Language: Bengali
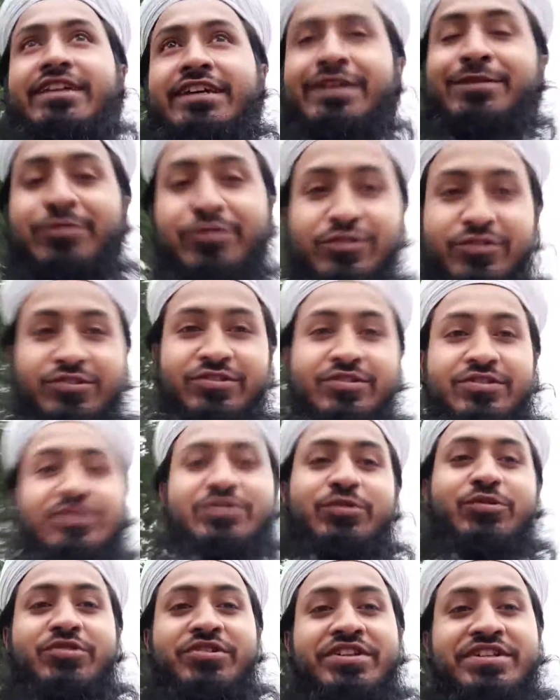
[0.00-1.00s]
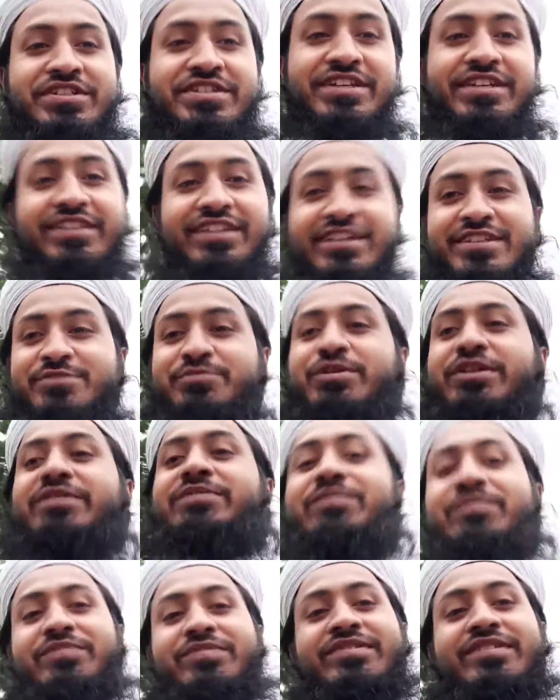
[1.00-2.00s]
এবং কঠিন শীত আসবে
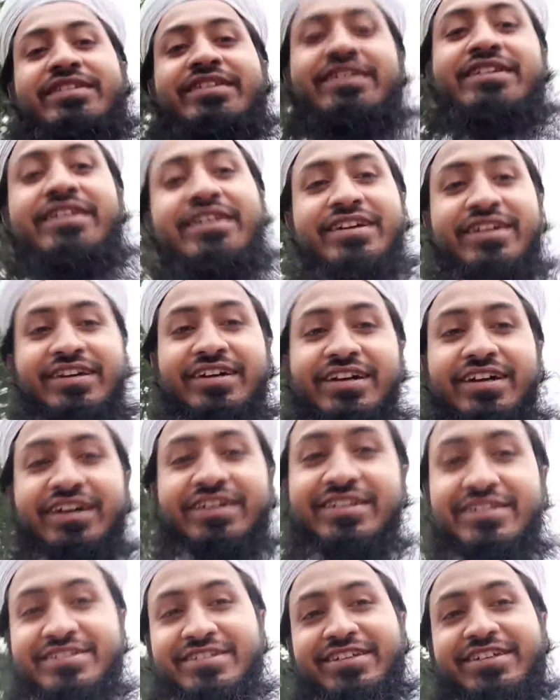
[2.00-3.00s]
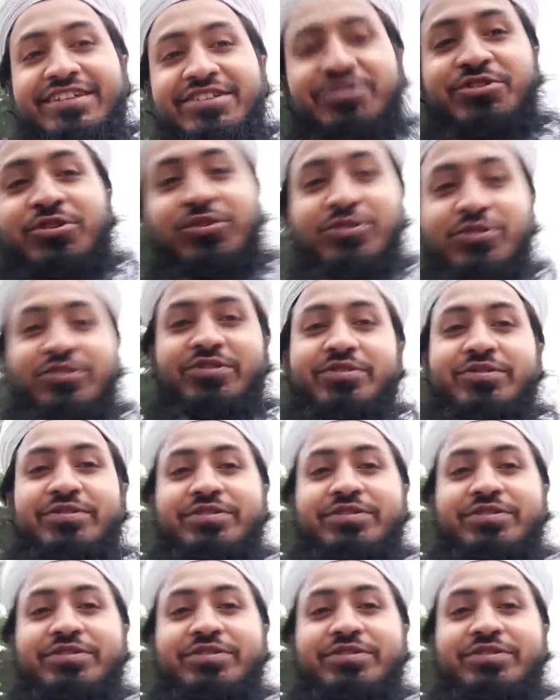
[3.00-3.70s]
আর শীত যখন